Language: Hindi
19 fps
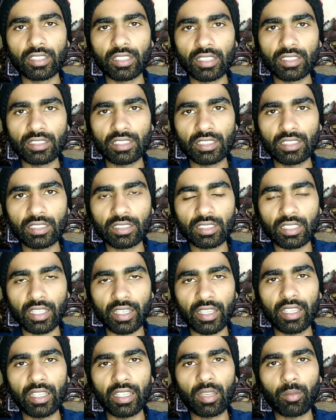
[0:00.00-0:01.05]
ये चीज़
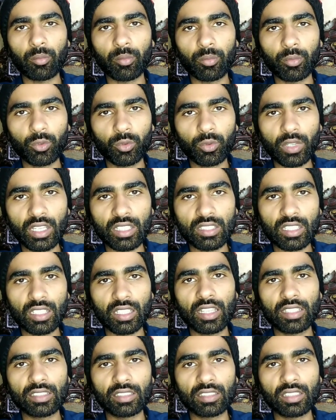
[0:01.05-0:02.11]
कहें कि पूरा
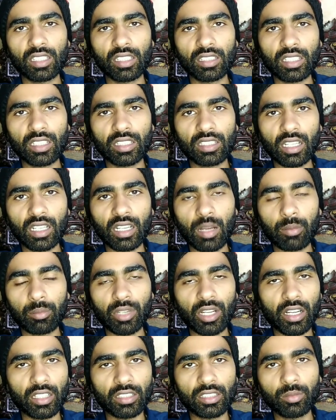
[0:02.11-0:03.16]
चिल्ला जितनी देर तक
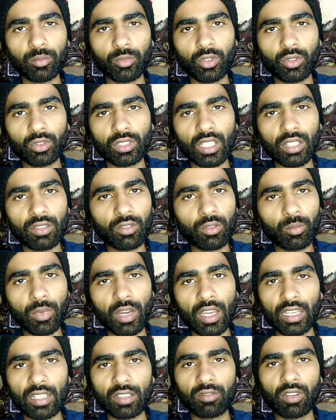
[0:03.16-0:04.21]
आपका ख़त्म नहीं होता वो
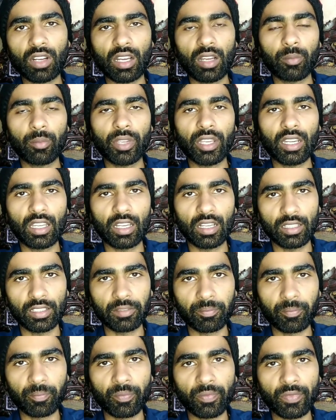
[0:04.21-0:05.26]
मालिक वहाँ पे ना आए
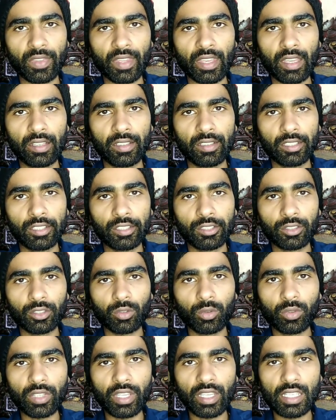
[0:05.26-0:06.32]

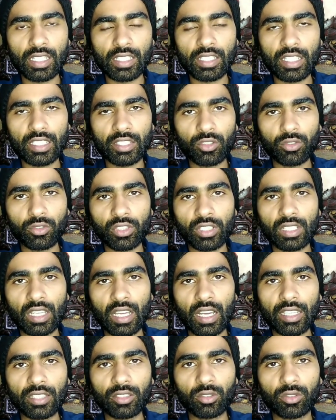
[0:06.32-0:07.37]
क्योंकि ये जो
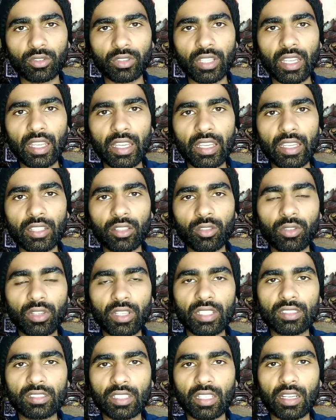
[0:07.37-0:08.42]
जिन्नात होते हैं
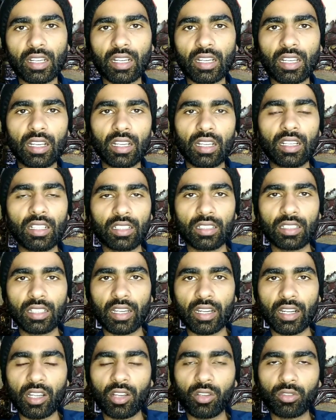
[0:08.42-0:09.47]
इन्होंने इस तरह का
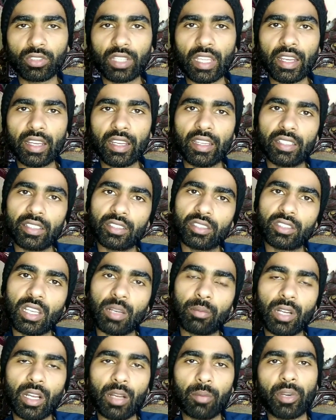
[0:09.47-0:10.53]
करना होता है कि
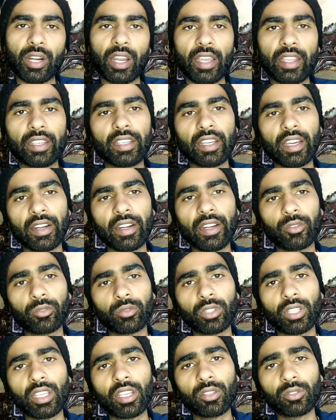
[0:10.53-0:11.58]
जब आप पढ़ाई कर रहे
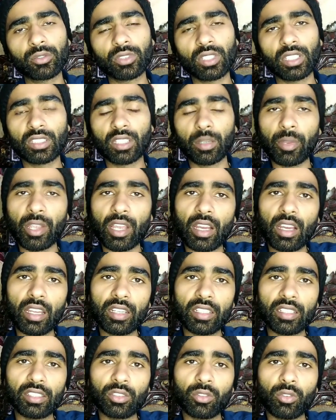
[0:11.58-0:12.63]
होते हैं उसके दरमियान
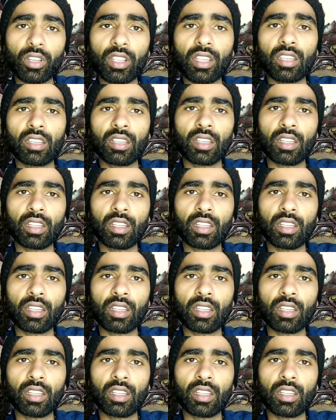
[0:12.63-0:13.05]
इन्होंने